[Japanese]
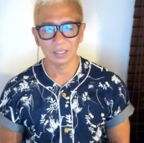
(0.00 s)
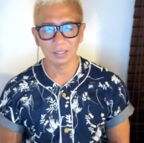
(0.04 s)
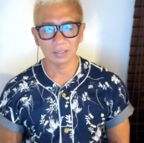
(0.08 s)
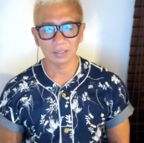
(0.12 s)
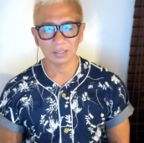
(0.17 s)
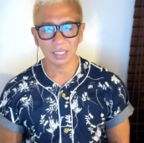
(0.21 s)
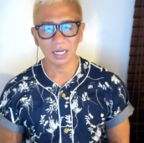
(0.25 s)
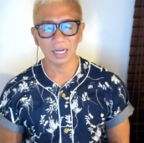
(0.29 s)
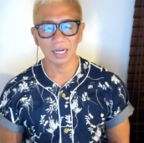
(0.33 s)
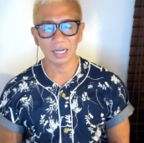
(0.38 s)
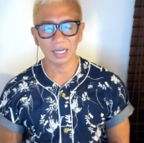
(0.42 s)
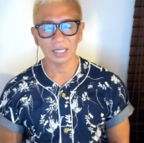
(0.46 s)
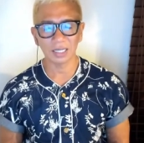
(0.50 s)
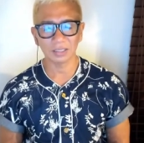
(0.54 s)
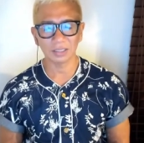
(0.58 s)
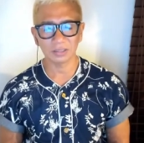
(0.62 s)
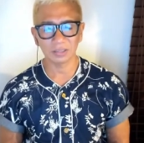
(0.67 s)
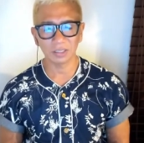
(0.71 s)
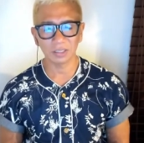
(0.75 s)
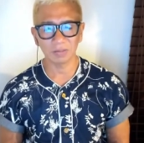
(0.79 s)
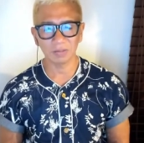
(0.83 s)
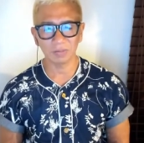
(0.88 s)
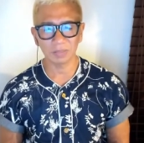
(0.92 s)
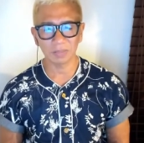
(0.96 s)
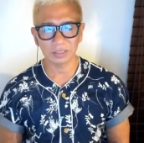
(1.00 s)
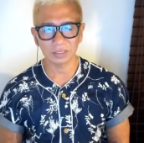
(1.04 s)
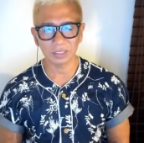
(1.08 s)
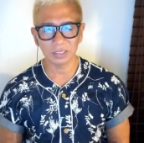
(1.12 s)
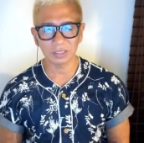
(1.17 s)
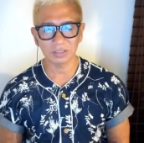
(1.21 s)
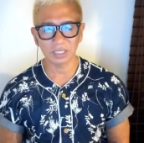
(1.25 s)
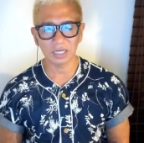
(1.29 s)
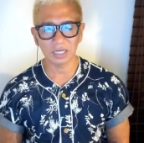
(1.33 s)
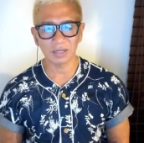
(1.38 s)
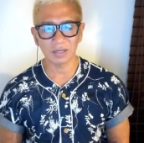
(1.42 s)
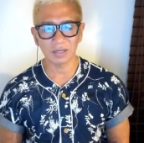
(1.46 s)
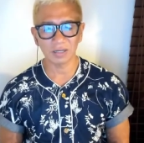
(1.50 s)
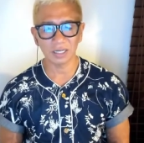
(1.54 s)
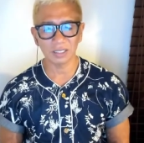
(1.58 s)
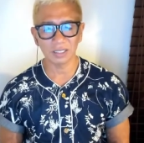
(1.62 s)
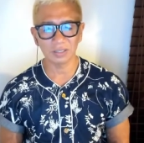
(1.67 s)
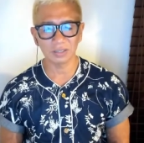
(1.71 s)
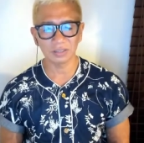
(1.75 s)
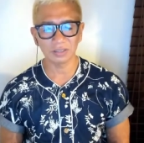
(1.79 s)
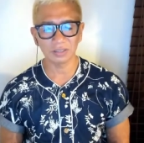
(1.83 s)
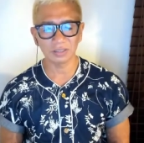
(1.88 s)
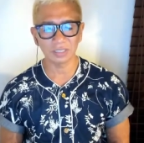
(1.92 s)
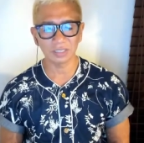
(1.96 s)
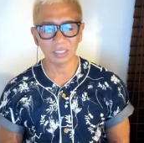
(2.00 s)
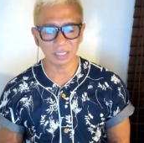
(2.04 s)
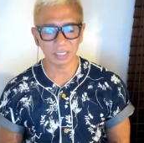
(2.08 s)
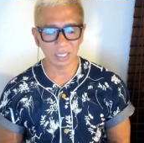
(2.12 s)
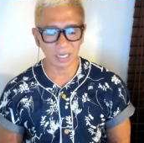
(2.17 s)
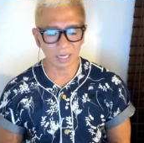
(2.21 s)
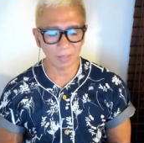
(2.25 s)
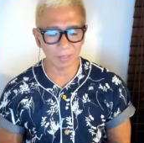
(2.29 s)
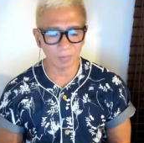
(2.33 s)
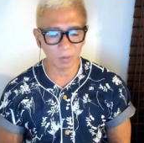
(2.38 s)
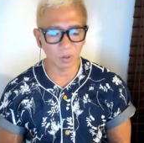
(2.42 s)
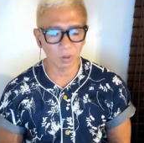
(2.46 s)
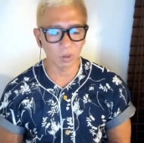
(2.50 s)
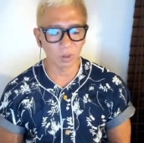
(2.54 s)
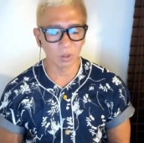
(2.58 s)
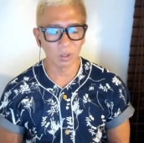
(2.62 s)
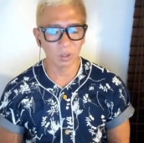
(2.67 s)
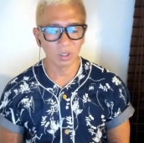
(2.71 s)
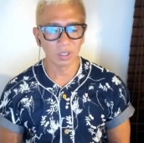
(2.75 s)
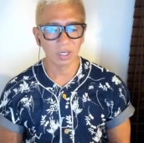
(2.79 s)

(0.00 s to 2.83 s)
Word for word: ただ、それもマスラオさん側が許すんだったら、も